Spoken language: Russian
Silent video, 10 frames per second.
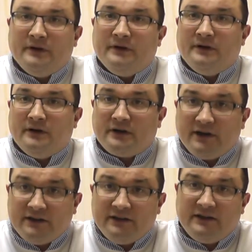а,
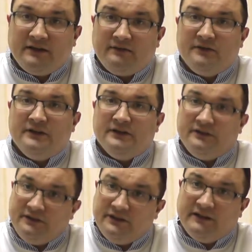когда вы
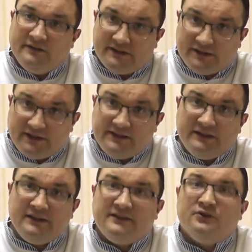недавно
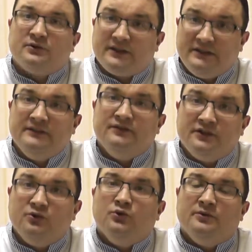заразились, идет активный
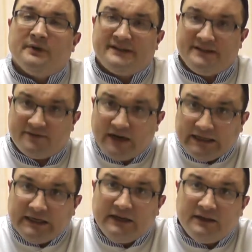гнойный процесс в
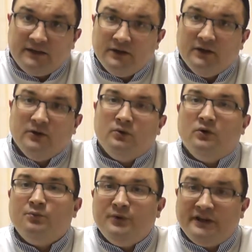канале,
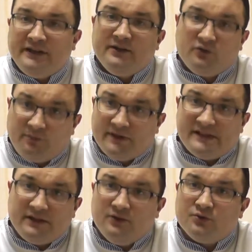он мигрирует в
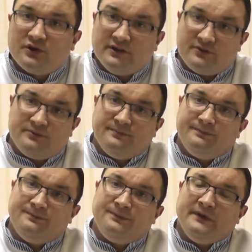предстательную железу.
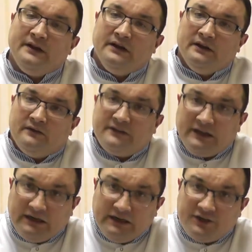
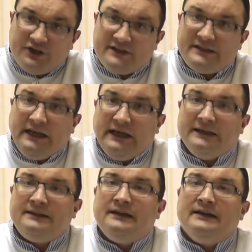Вторая часть –
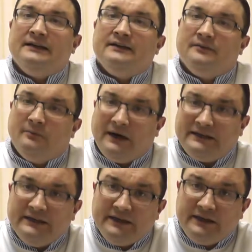это
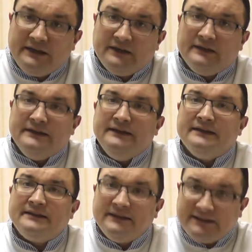бактерии, не
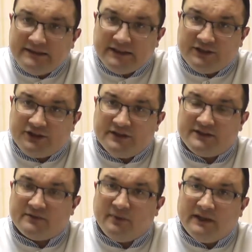
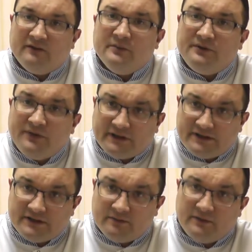относящиеся к половым
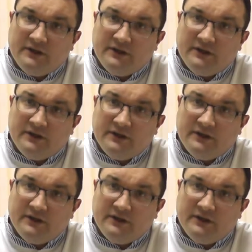инфекциям,